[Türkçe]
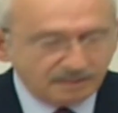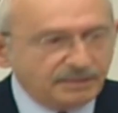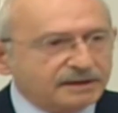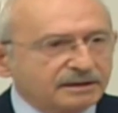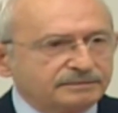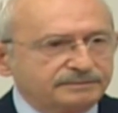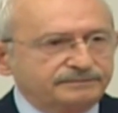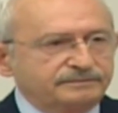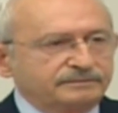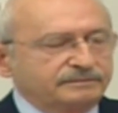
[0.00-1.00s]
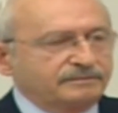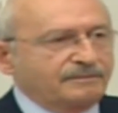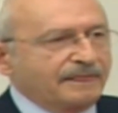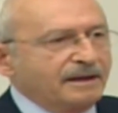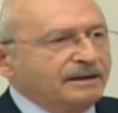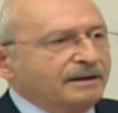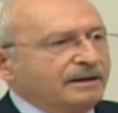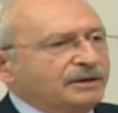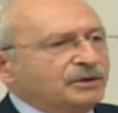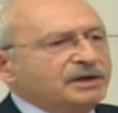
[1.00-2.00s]
Bakın.
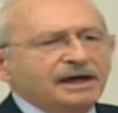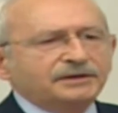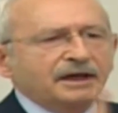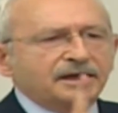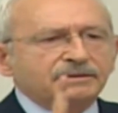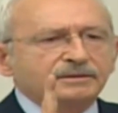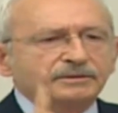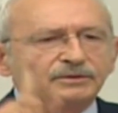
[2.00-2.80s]
Niye tek